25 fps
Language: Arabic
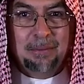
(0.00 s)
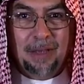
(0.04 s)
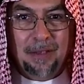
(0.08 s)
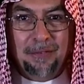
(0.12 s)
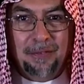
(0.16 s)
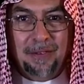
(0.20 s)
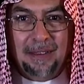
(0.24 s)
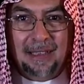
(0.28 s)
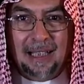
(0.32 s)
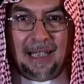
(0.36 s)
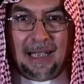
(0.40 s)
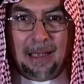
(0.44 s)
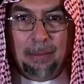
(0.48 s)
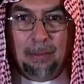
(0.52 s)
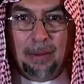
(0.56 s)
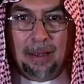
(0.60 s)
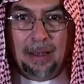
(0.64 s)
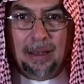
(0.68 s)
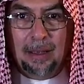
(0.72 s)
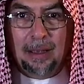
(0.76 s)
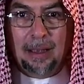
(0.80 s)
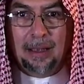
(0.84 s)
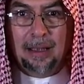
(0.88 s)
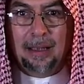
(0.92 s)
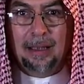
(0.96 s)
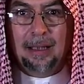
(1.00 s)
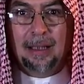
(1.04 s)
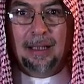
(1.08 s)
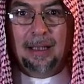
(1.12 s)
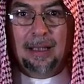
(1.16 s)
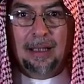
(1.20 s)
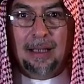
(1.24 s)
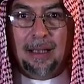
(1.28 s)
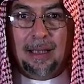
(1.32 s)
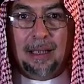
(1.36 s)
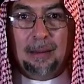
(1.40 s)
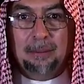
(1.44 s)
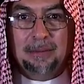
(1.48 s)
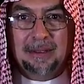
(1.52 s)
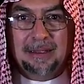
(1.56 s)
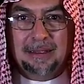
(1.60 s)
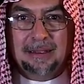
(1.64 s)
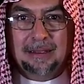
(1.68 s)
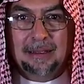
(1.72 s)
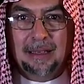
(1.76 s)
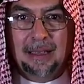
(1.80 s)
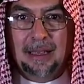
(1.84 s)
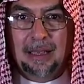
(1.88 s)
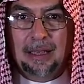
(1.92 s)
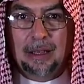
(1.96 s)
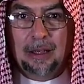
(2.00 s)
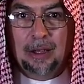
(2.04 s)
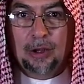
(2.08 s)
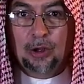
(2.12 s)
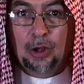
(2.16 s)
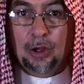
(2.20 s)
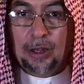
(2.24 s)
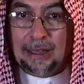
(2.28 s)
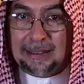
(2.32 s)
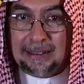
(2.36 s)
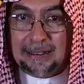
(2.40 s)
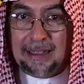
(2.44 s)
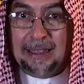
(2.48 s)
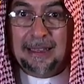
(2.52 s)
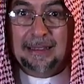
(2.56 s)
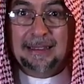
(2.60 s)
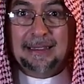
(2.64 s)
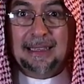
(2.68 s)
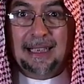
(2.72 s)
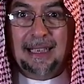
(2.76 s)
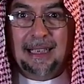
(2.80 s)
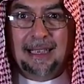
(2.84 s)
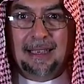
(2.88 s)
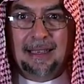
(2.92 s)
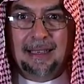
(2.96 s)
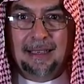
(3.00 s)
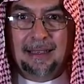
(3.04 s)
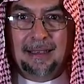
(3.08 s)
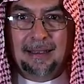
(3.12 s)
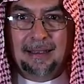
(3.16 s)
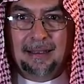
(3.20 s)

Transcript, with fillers: ما في داعي من الرمز لأنه الأصيل جاء